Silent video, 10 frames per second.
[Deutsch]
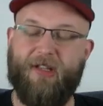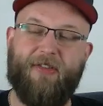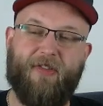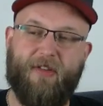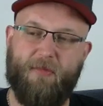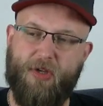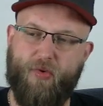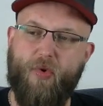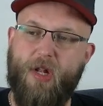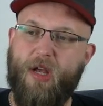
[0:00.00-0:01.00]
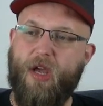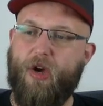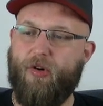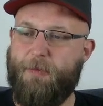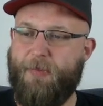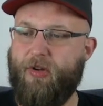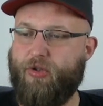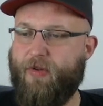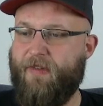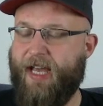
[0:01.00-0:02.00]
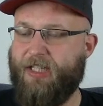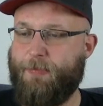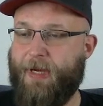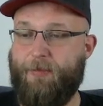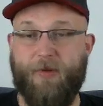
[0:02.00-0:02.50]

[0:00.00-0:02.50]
Das ist ziemlich cool und ich bin auch schon sehr gespannt,